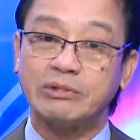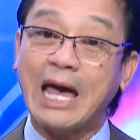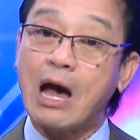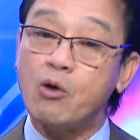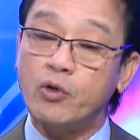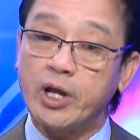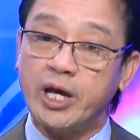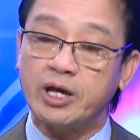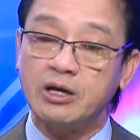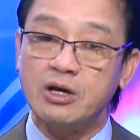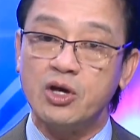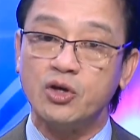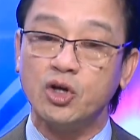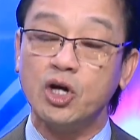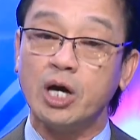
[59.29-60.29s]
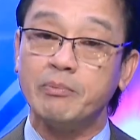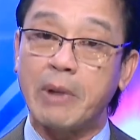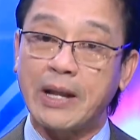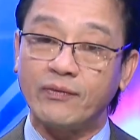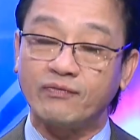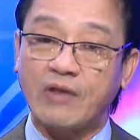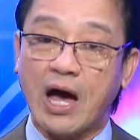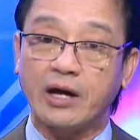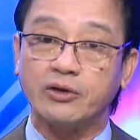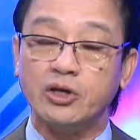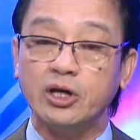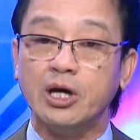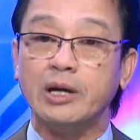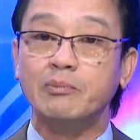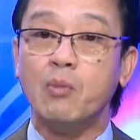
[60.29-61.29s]
cao niên niên những người bệnh tật
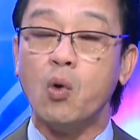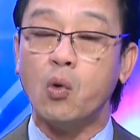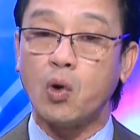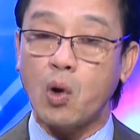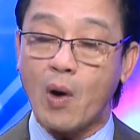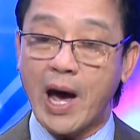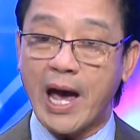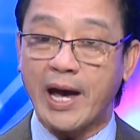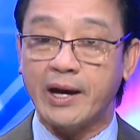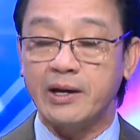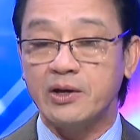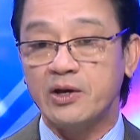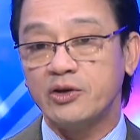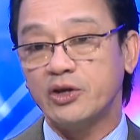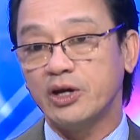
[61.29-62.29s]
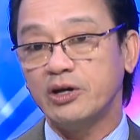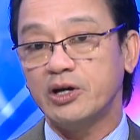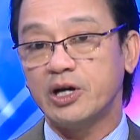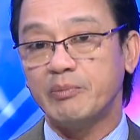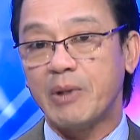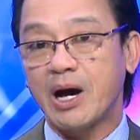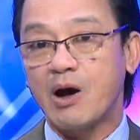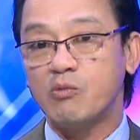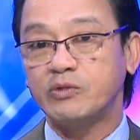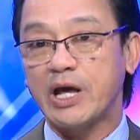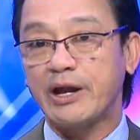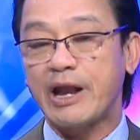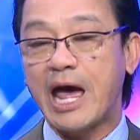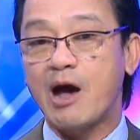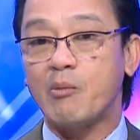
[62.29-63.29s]
những người mù lòa những người mà không
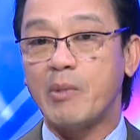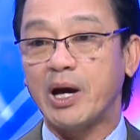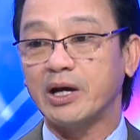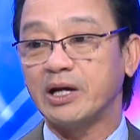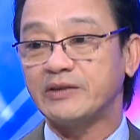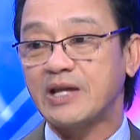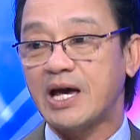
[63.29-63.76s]
thể nào mà người